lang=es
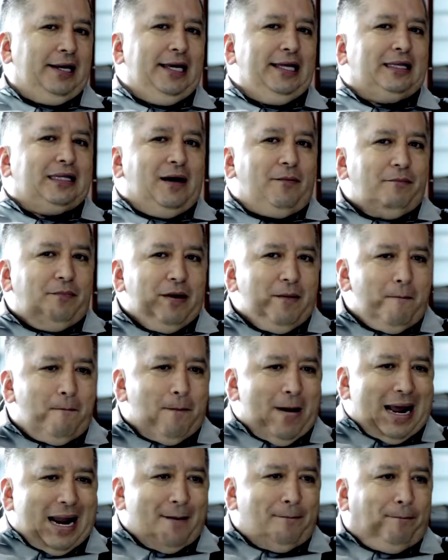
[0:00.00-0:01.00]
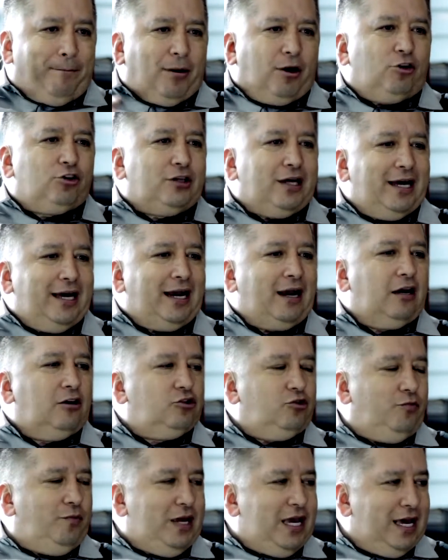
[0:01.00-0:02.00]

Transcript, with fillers: y también para proteger los